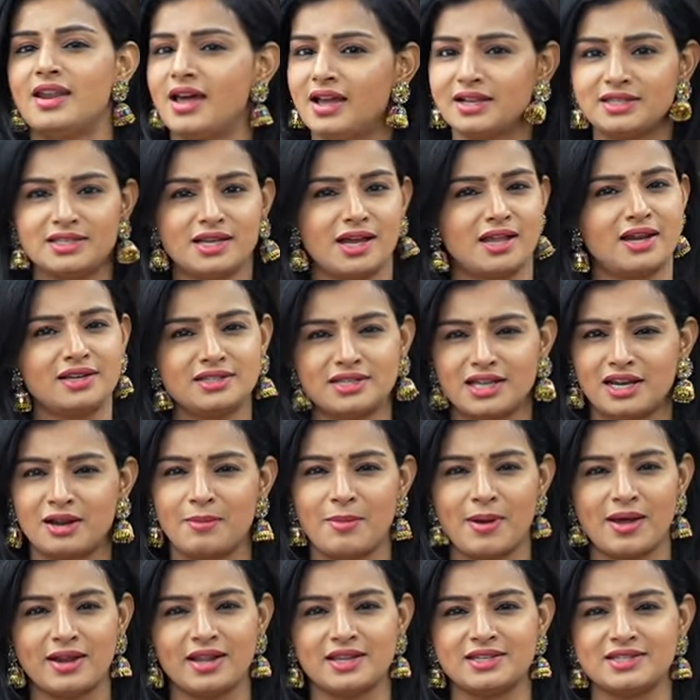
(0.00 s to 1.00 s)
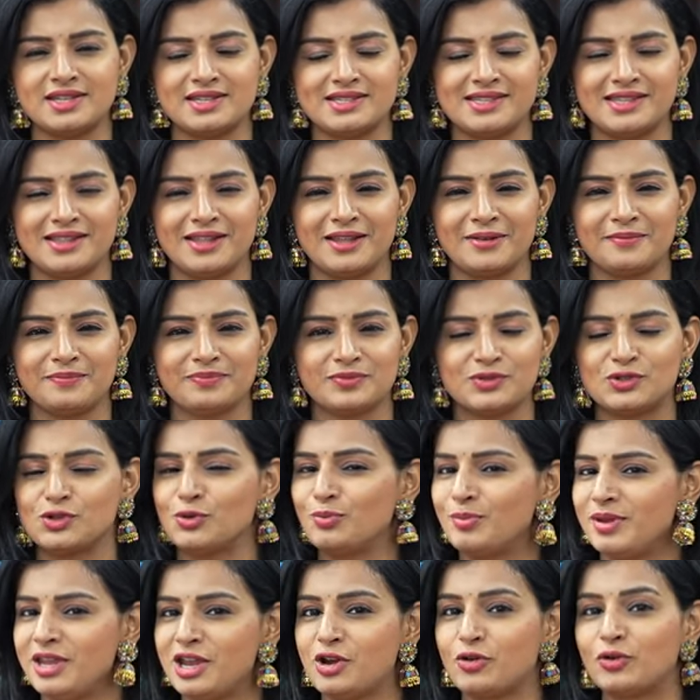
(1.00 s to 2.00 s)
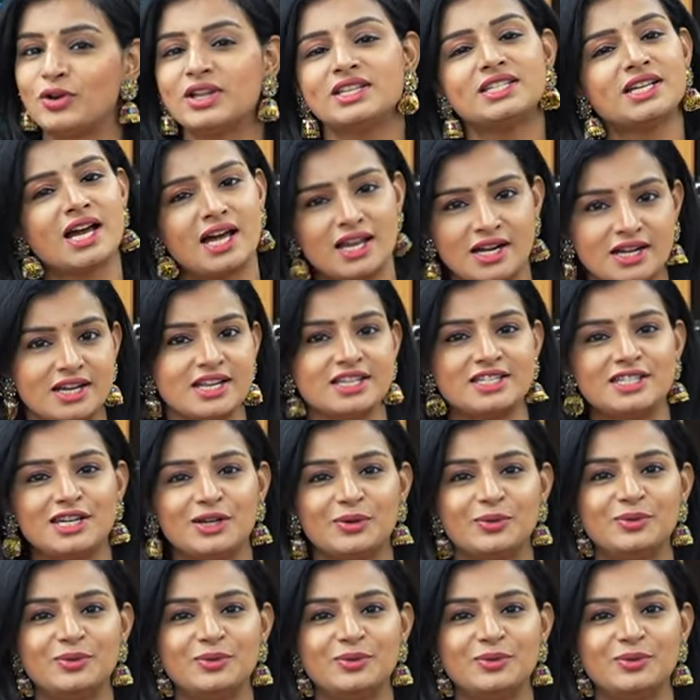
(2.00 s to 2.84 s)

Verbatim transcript: నాకు చాలా చాలా బాగా నచ్చేసింది సో మీకు కూడా చాలా నచ్చే